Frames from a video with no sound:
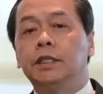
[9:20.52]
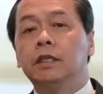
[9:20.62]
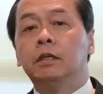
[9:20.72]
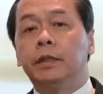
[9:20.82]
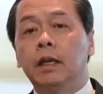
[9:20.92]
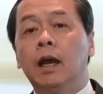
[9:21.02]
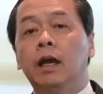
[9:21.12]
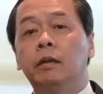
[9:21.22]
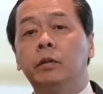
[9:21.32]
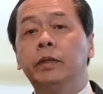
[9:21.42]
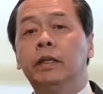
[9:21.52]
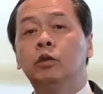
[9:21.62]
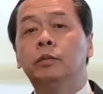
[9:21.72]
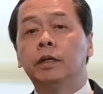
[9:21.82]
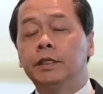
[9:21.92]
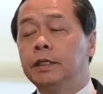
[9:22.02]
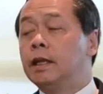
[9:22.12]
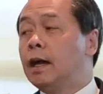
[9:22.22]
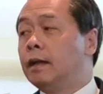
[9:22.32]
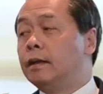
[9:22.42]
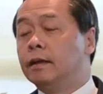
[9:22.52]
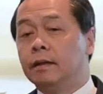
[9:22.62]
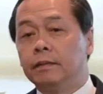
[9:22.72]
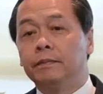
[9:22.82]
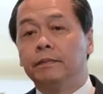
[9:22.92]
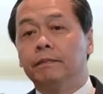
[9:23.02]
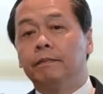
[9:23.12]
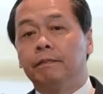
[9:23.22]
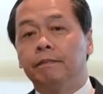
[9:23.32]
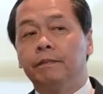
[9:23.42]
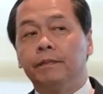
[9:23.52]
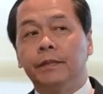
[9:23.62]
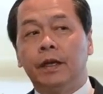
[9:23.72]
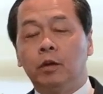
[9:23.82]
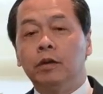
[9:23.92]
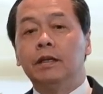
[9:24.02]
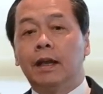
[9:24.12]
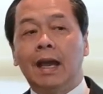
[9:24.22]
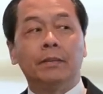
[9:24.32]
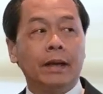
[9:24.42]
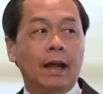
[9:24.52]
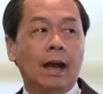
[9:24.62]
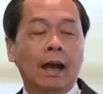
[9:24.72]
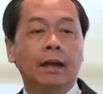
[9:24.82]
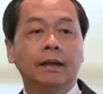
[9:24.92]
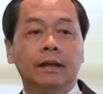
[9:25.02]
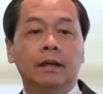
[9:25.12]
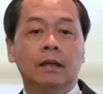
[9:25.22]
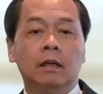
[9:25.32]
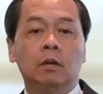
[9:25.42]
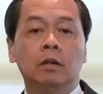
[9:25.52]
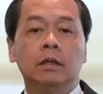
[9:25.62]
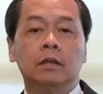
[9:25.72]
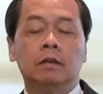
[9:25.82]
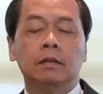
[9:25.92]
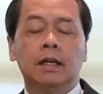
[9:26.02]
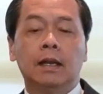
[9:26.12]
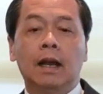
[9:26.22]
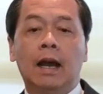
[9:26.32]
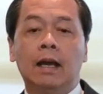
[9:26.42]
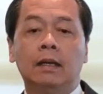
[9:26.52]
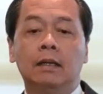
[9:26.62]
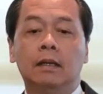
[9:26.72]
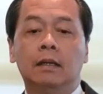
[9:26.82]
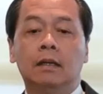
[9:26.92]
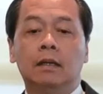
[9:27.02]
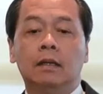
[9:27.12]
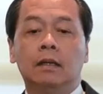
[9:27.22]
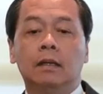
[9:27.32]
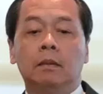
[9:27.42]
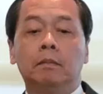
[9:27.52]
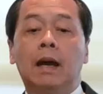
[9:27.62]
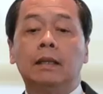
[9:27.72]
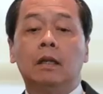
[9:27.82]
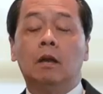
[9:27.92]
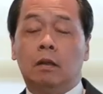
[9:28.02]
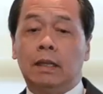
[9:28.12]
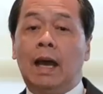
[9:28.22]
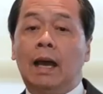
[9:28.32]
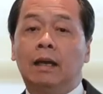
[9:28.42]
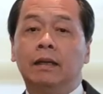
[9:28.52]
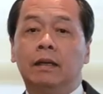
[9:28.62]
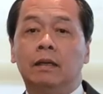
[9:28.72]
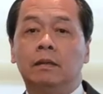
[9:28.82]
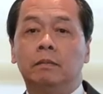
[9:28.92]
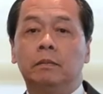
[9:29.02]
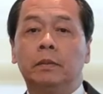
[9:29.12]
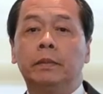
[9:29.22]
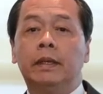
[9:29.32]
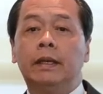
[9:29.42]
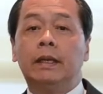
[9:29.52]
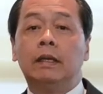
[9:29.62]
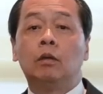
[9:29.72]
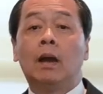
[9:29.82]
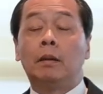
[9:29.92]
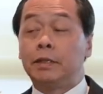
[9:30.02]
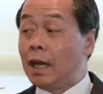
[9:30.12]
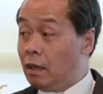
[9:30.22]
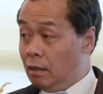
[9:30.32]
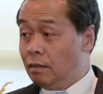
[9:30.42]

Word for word: ชี้มันง่าย มันมีนิ้วมันก็ชี้ได้นะครับแต่คนที่จะแก้ปัญหาเนี่ยแล้วคนที่จะต้องจัดการมาตลอดทางเนี่ยมันไม่ได้เห็นภาพชัด